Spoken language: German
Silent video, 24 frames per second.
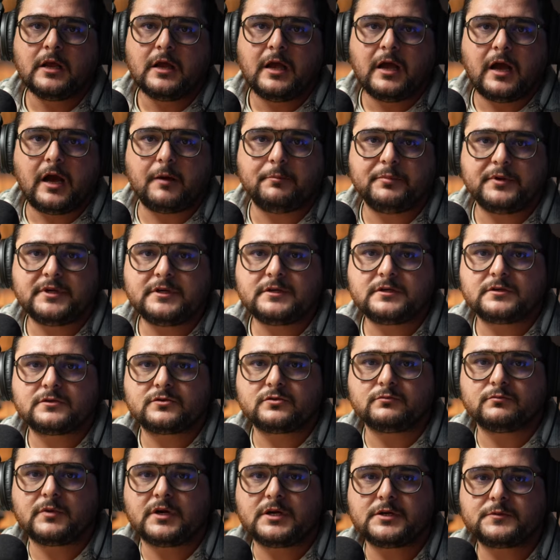habe ich
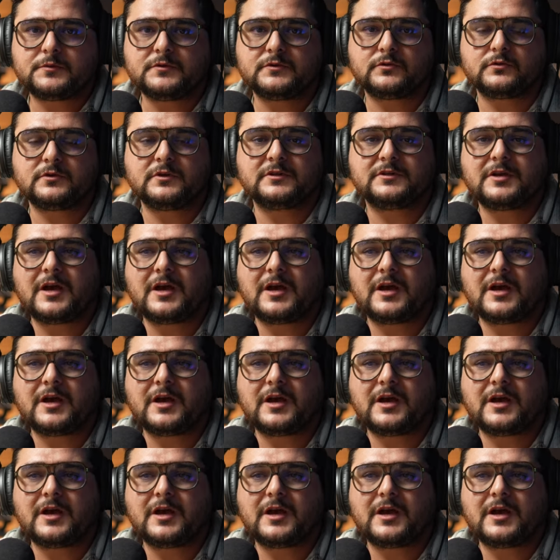zum Beispiel so eine